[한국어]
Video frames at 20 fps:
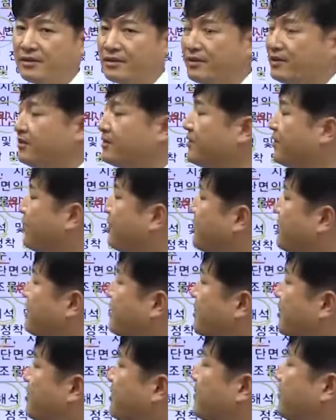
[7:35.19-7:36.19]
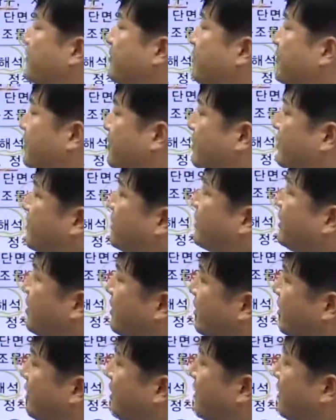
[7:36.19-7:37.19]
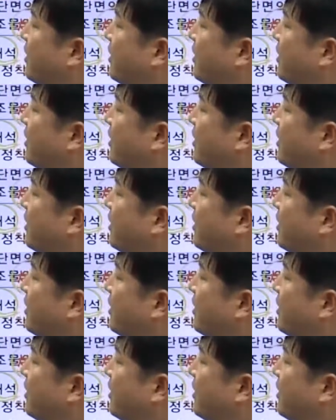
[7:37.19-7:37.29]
어떤 정의 체계를 묻는 거니까